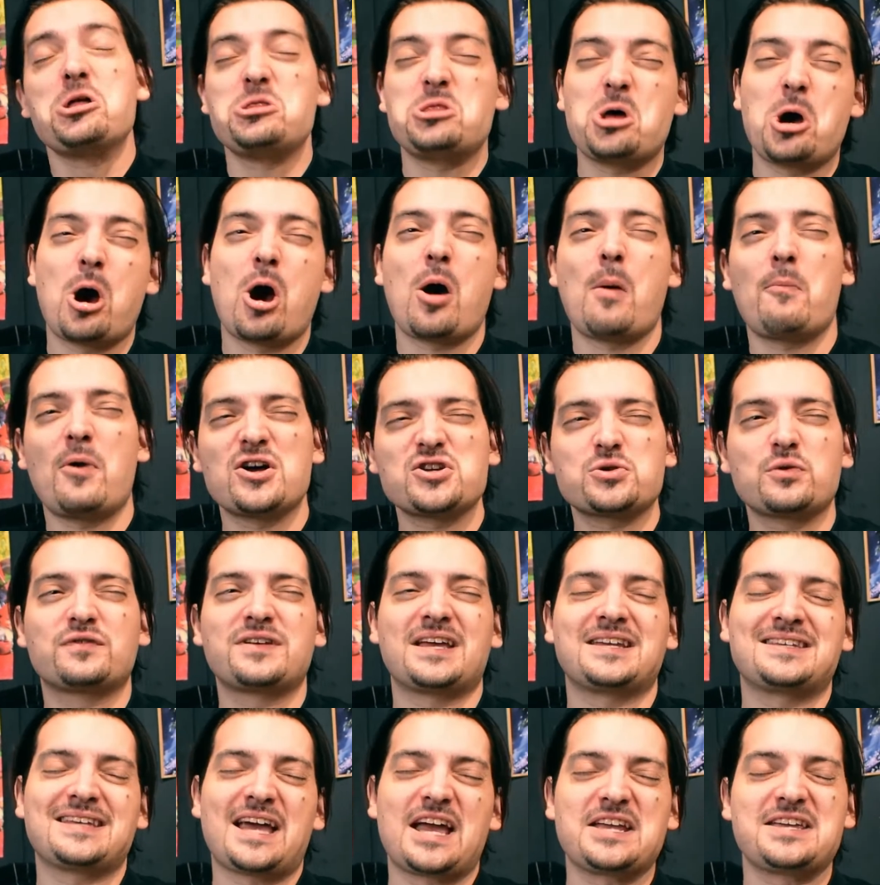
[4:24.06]
non, moi je trouve
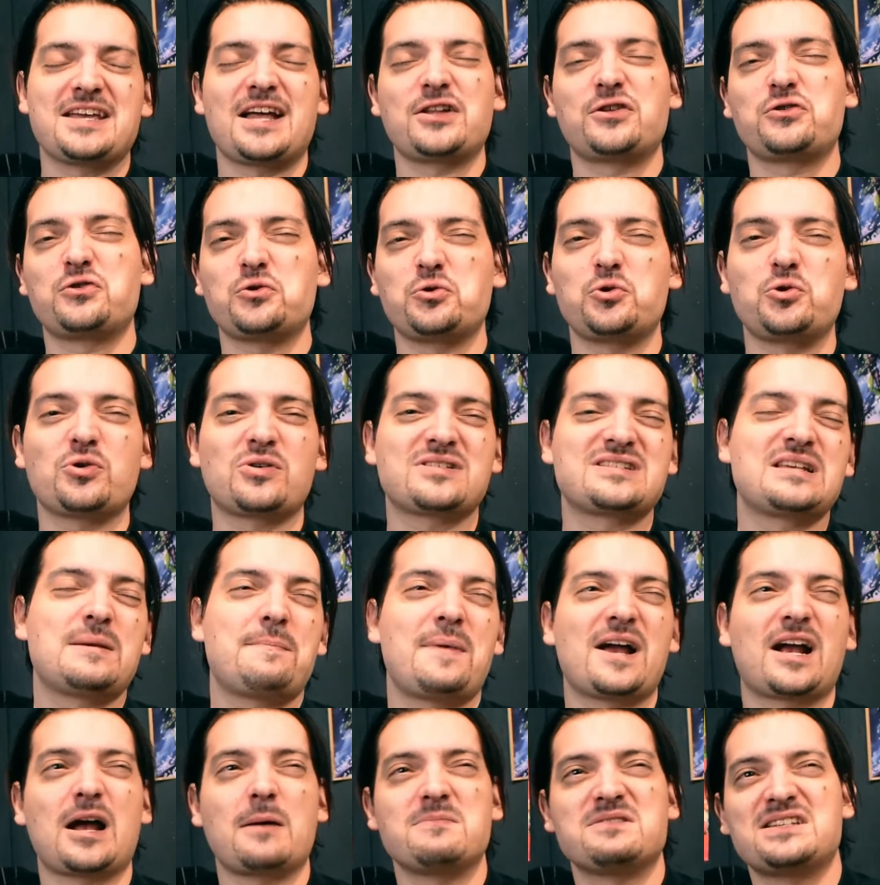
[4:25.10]
qu'il y a caricature, c'est
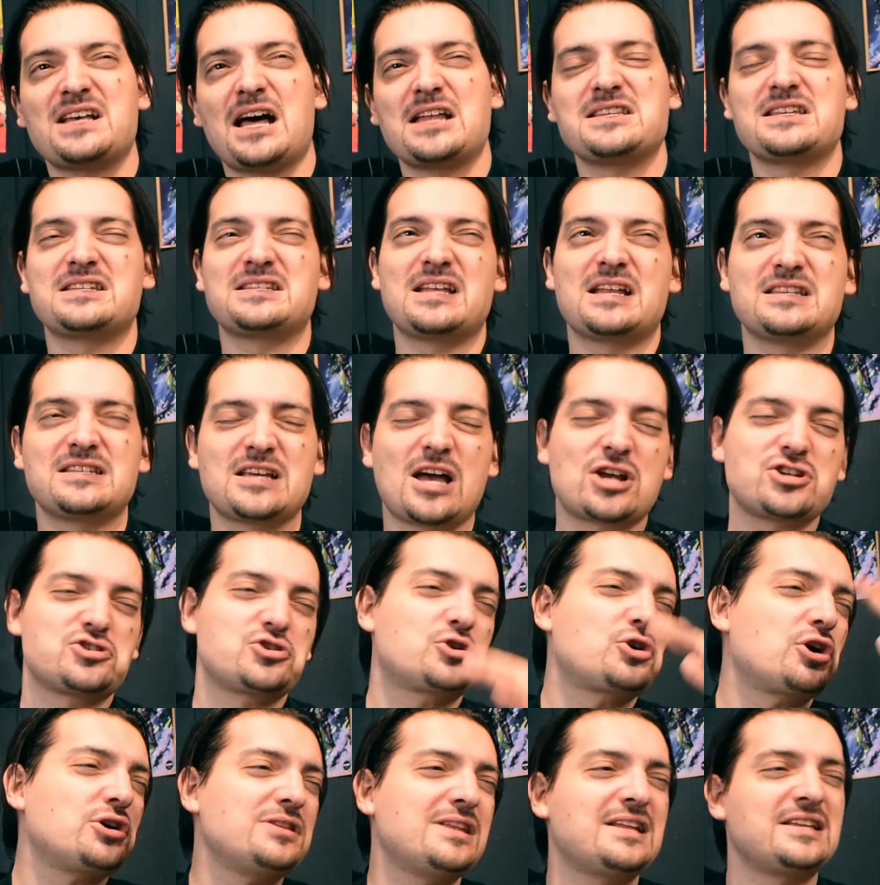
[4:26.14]
pas comme ça, gna gna gna, je
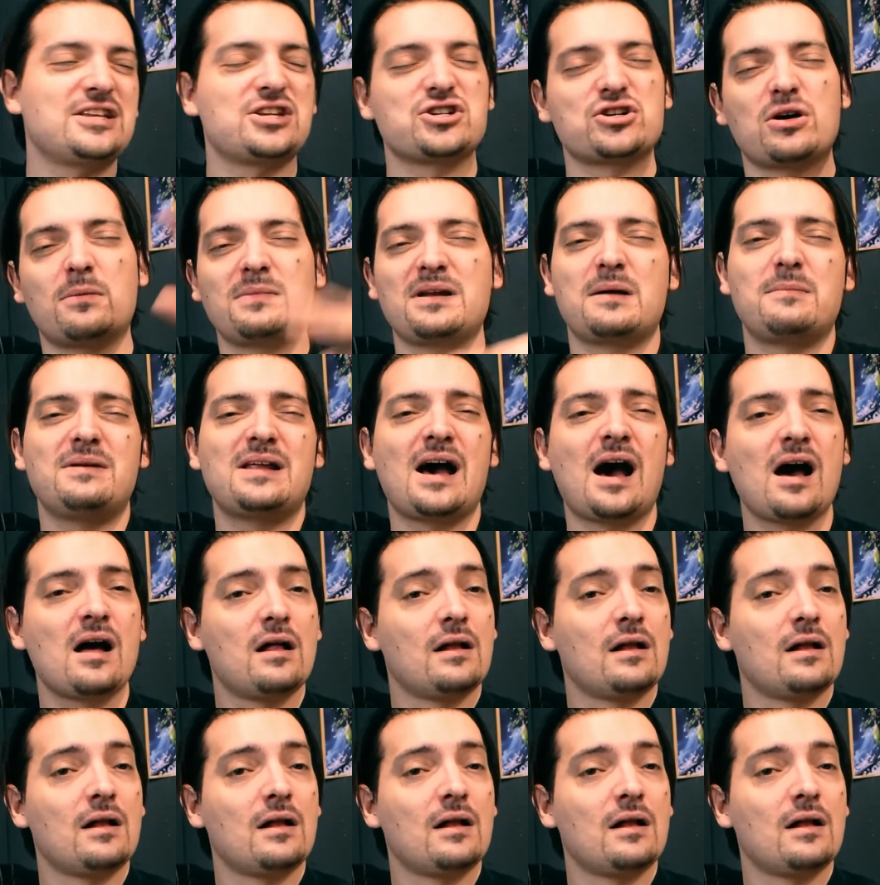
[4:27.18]
connais des gens, blabla,